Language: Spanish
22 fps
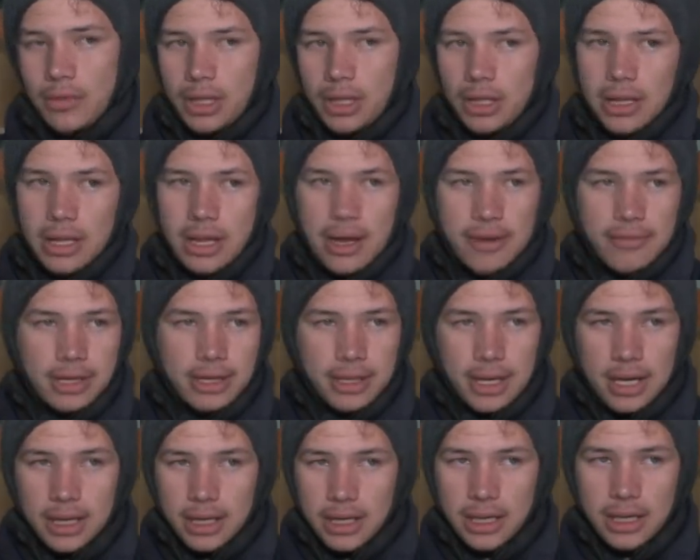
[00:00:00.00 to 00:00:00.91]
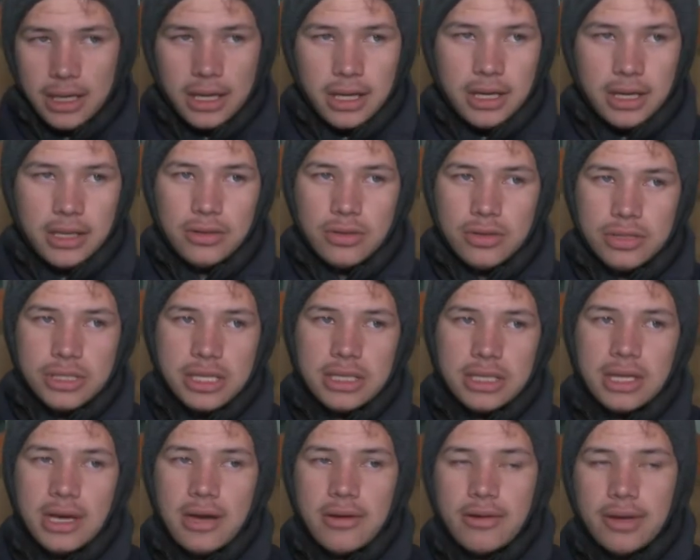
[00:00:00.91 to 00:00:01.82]
La verdad que no se
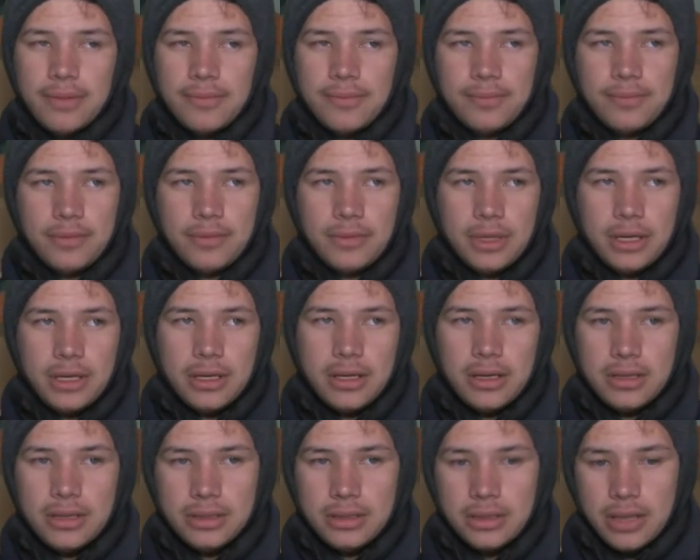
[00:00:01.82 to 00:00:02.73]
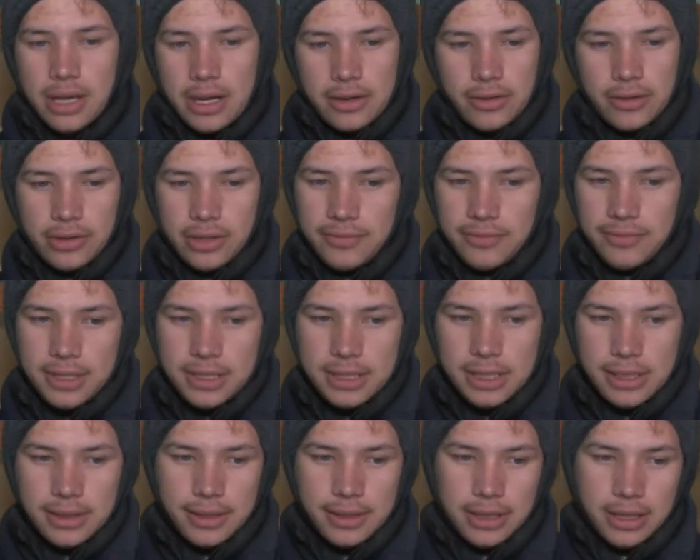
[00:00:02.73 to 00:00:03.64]
sabe. Es algo
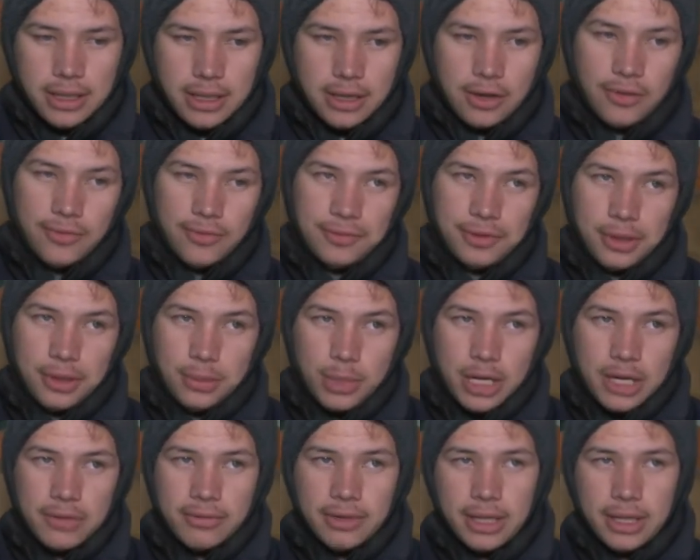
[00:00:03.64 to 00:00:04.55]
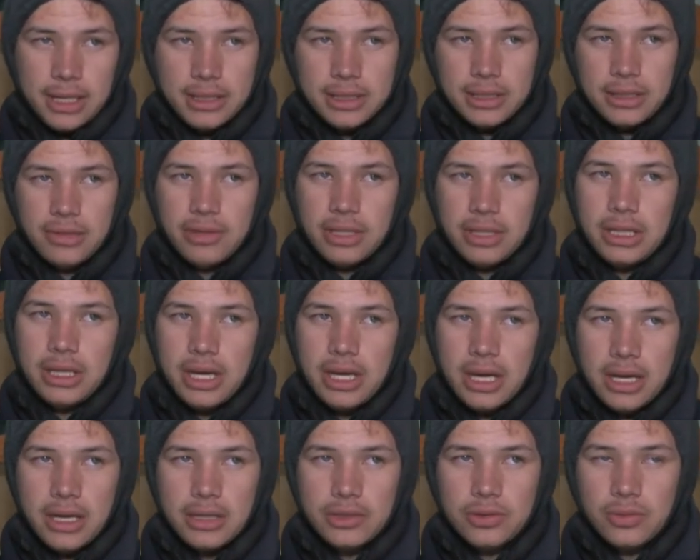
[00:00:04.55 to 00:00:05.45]
difícil de confirmar, ¿verdad? Si
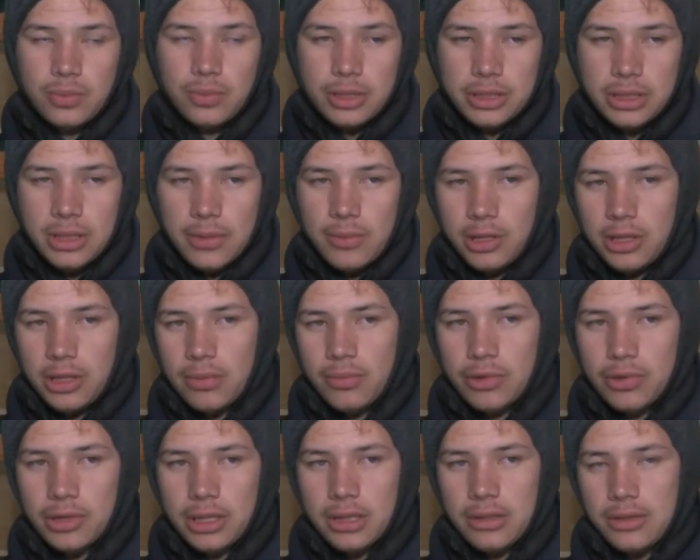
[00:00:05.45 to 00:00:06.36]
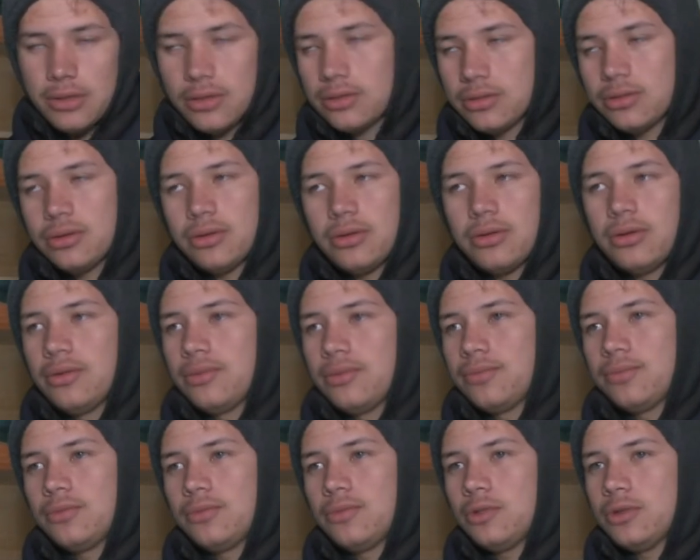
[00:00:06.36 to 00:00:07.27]
venía supuestamente por ello, eso
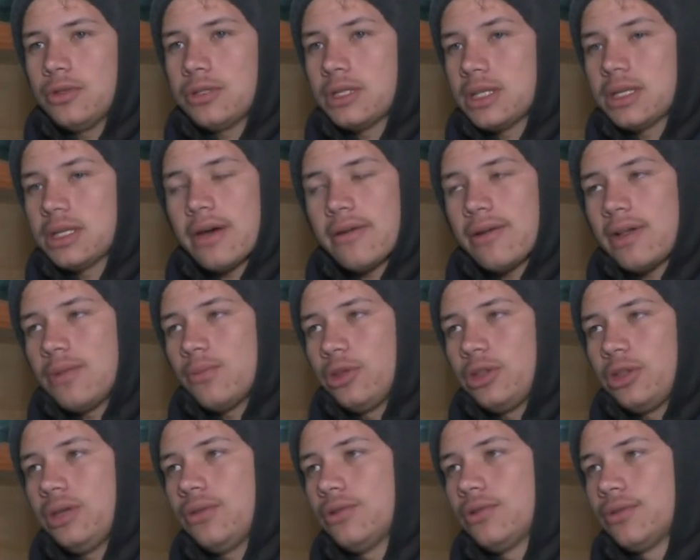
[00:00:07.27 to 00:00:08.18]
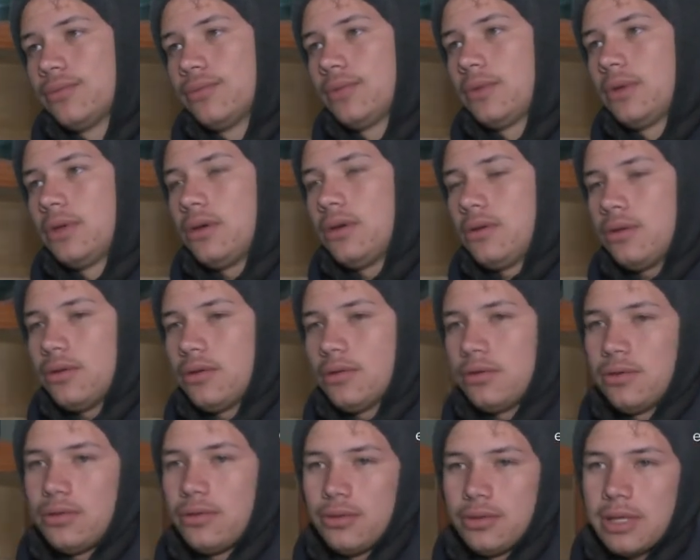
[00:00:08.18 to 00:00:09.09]
no se sabe el motivo.
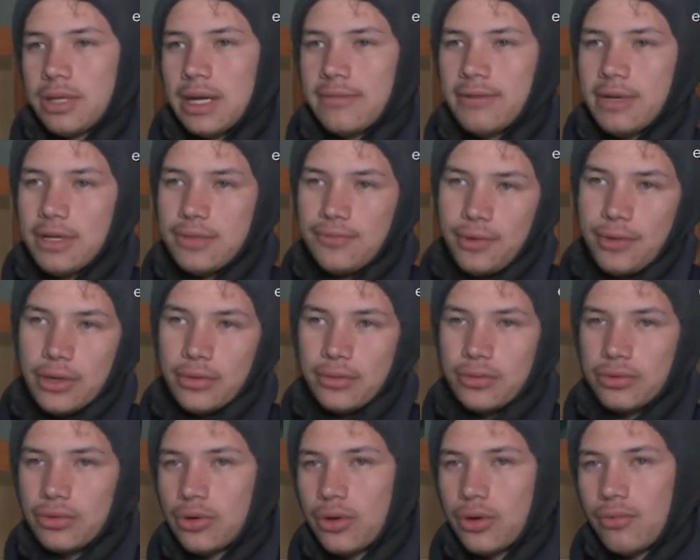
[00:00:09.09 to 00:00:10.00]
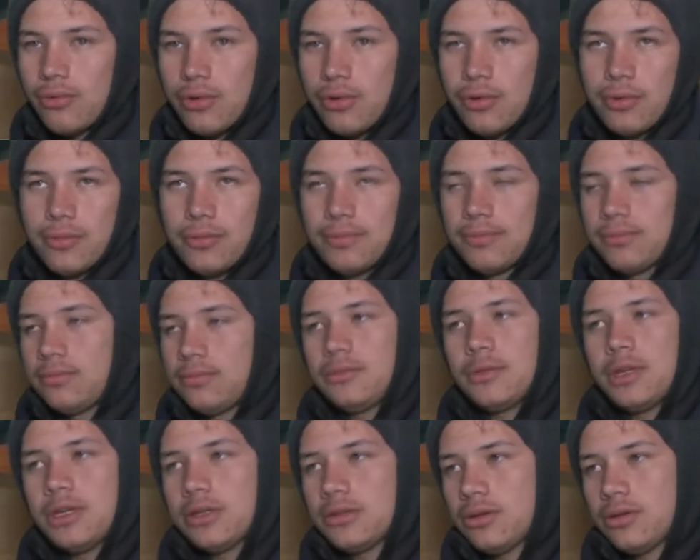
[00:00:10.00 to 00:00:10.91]
O tal vez fue un robo,
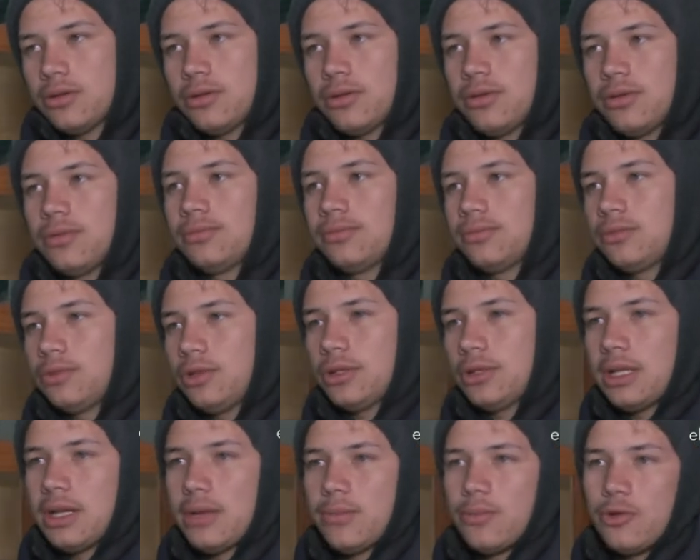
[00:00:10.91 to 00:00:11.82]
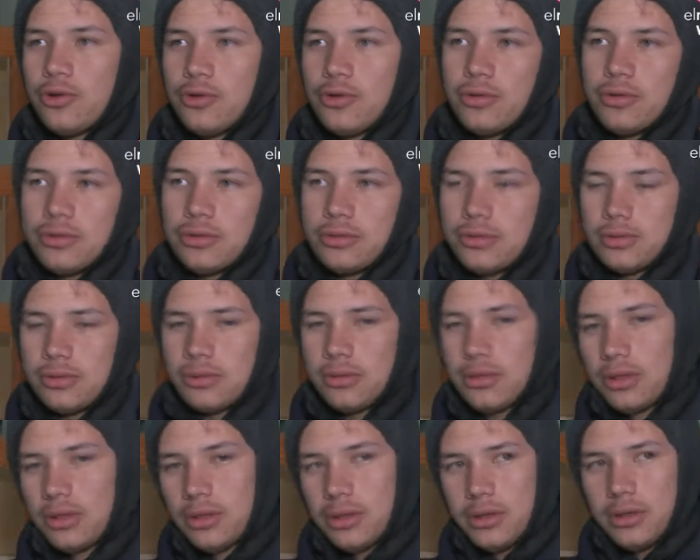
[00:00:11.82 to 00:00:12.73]
eso no tenemos
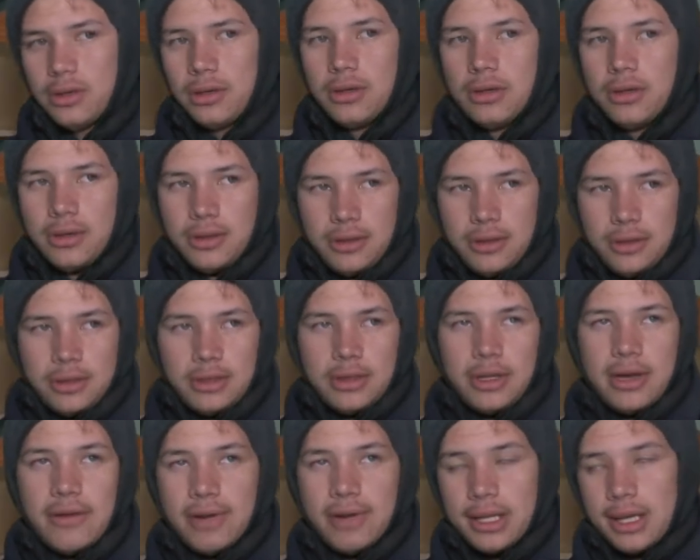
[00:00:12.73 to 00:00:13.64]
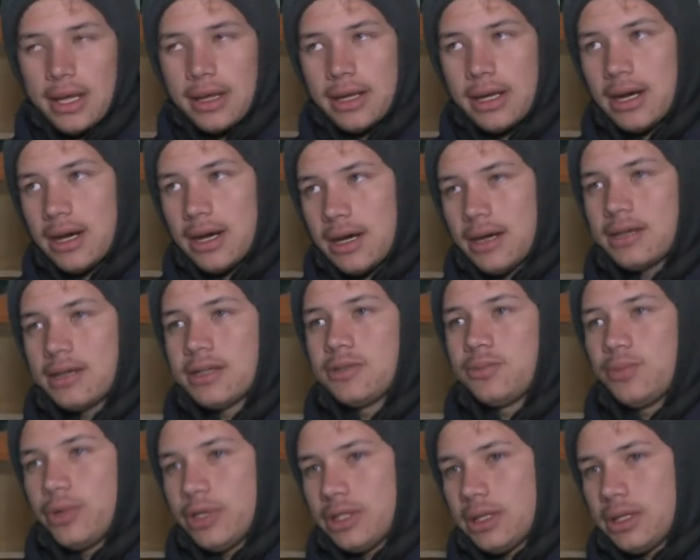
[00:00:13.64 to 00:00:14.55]
la verdadera
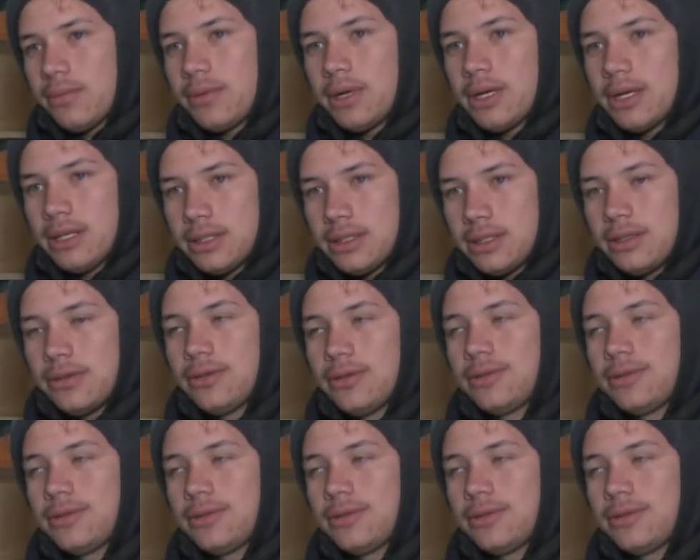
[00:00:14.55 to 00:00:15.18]
respuesta para decirlo.